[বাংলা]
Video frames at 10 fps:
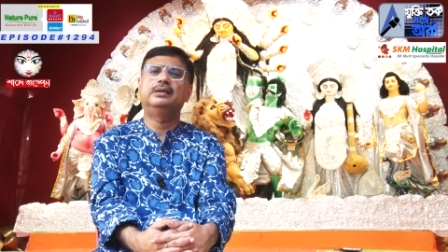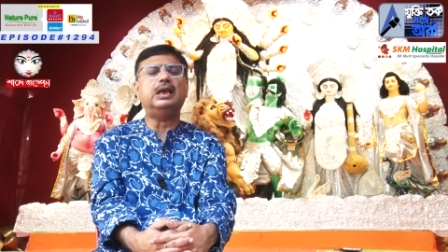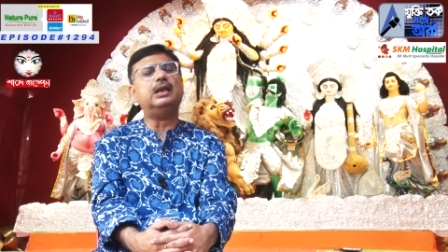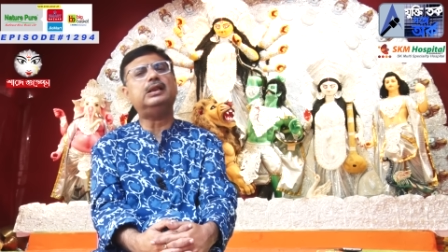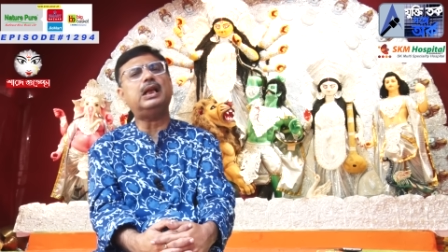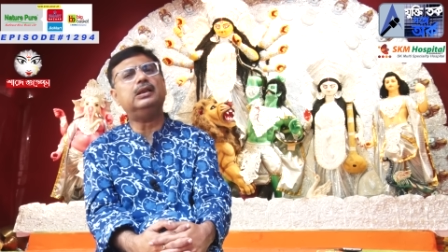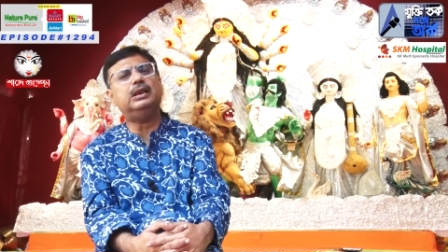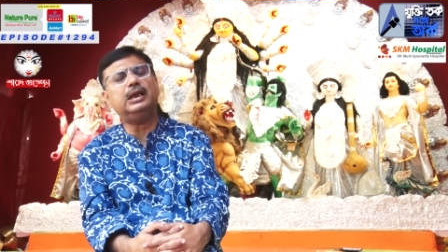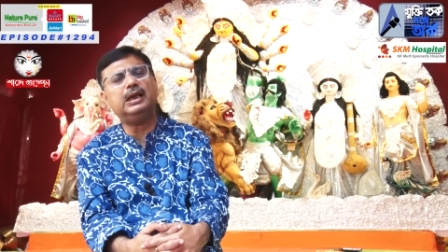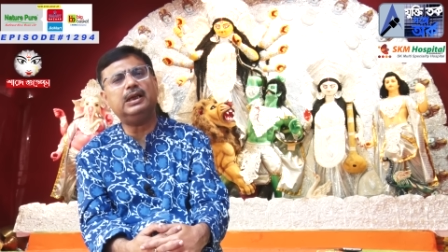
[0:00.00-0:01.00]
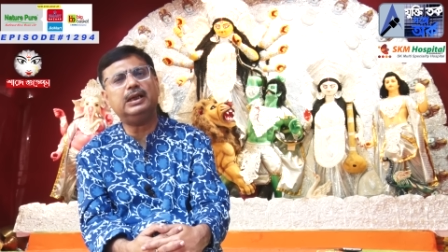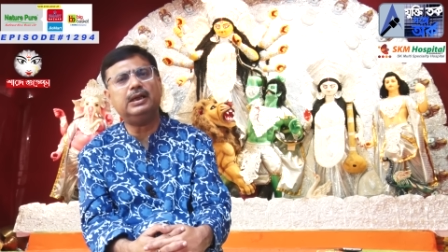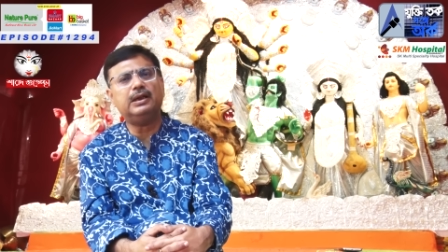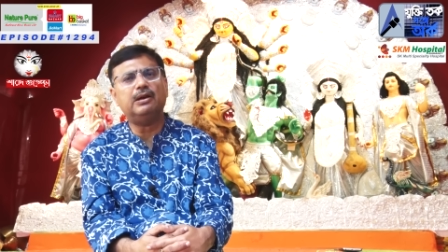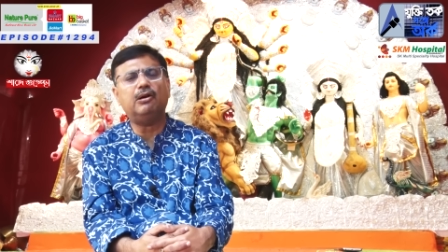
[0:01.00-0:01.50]
যারা তার থেকে
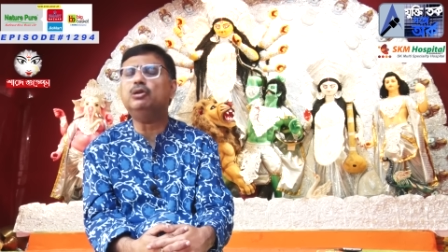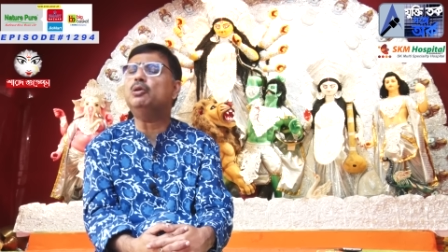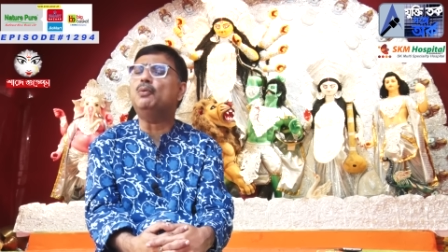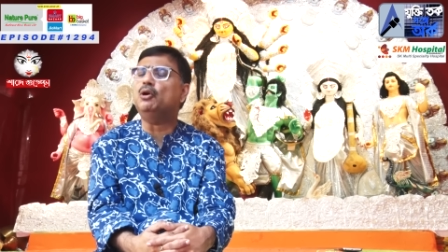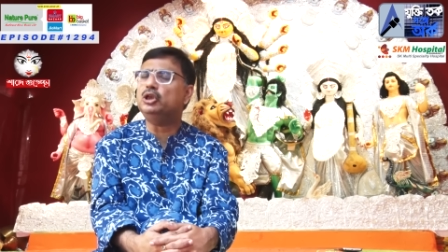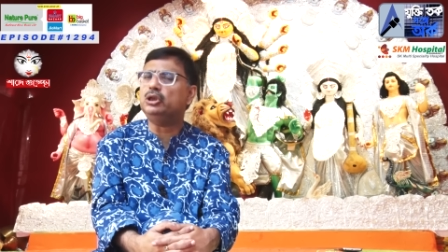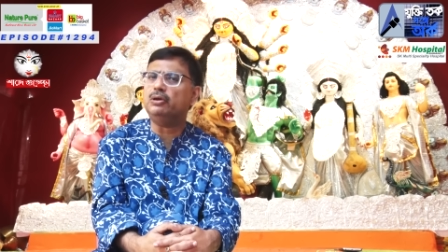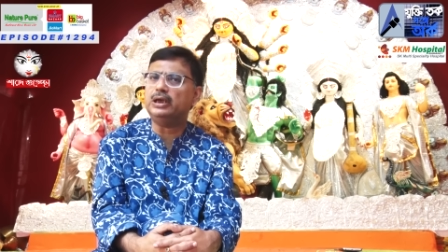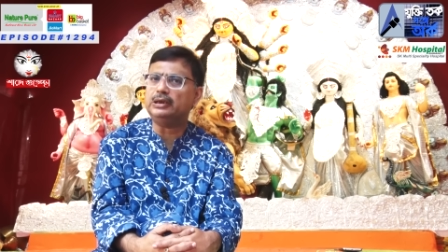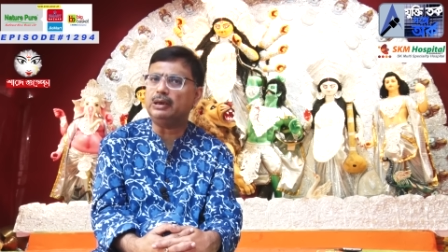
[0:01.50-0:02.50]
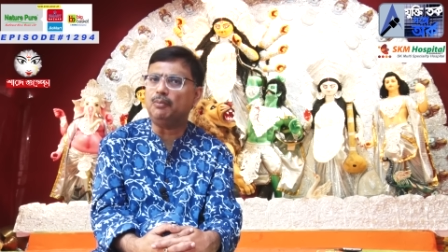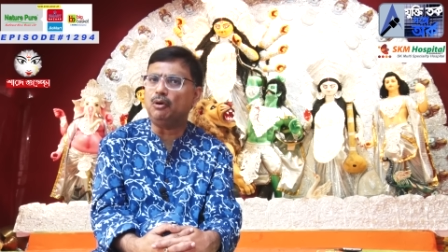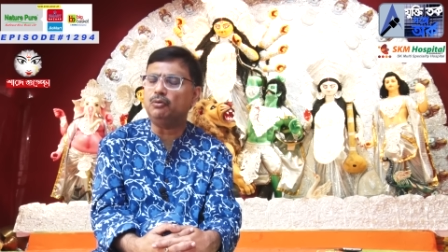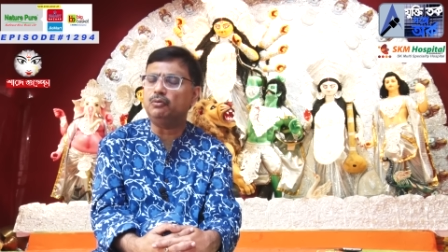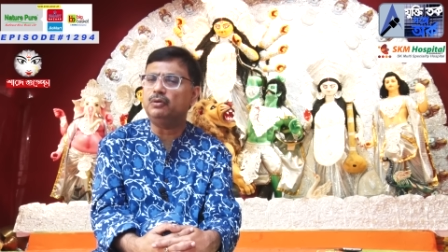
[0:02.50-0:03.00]
হয়তো বয়স অনেকটা
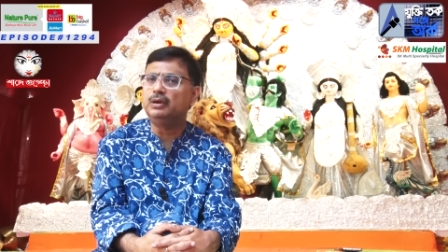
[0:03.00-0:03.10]
বড়